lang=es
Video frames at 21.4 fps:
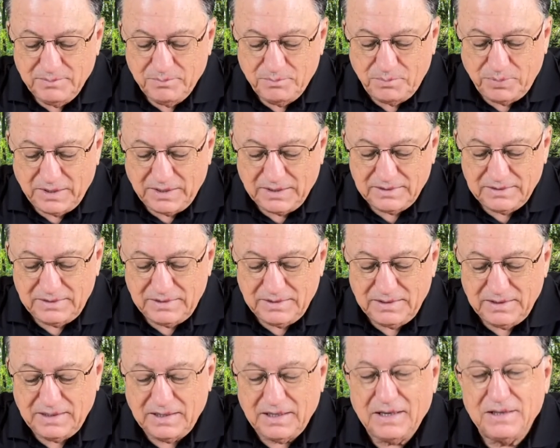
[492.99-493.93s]
parte
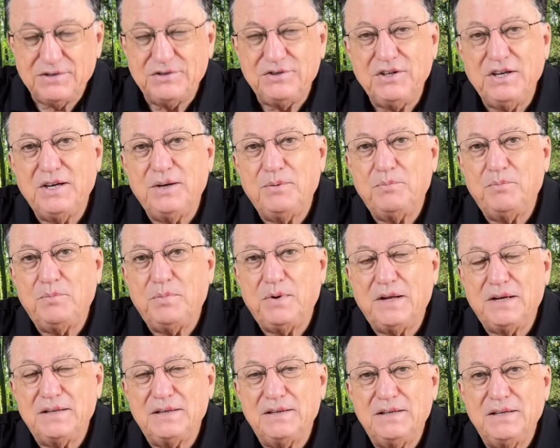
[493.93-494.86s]
en Asia,
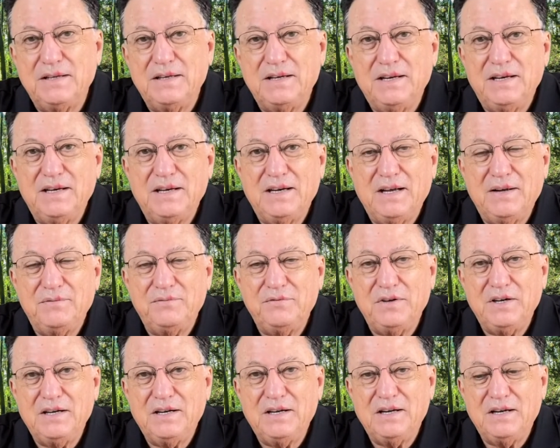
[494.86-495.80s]
parte en
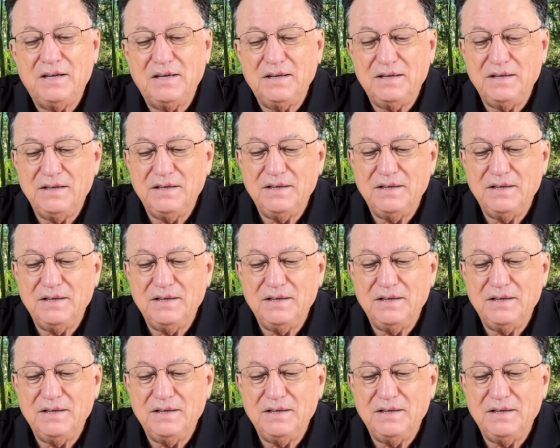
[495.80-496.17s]
África